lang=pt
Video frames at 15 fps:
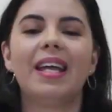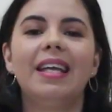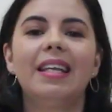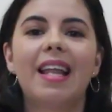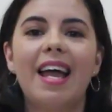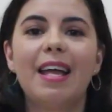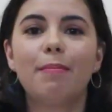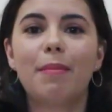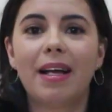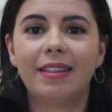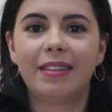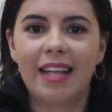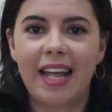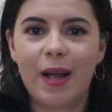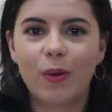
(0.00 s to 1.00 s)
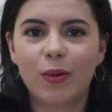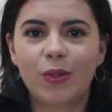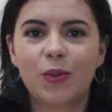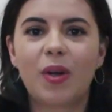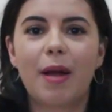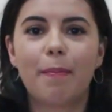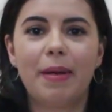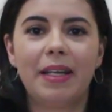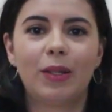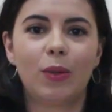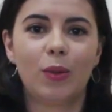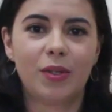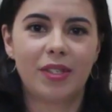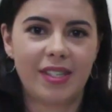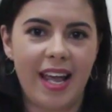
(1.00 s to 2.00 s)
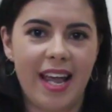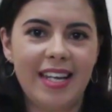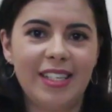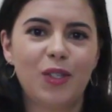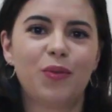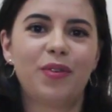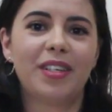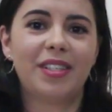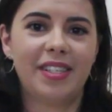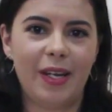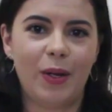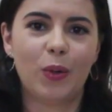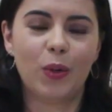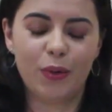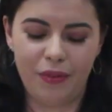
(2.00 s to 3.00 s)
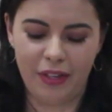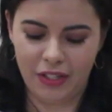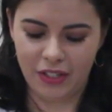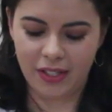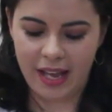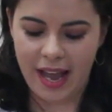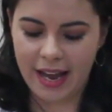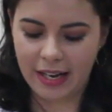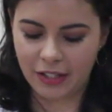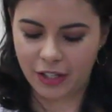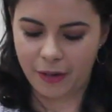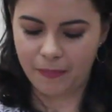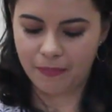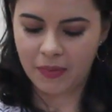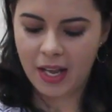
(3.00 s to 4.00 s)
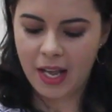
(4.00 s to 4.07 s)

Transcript: E lá em Mateus, no capítulo 6, no versículo 27,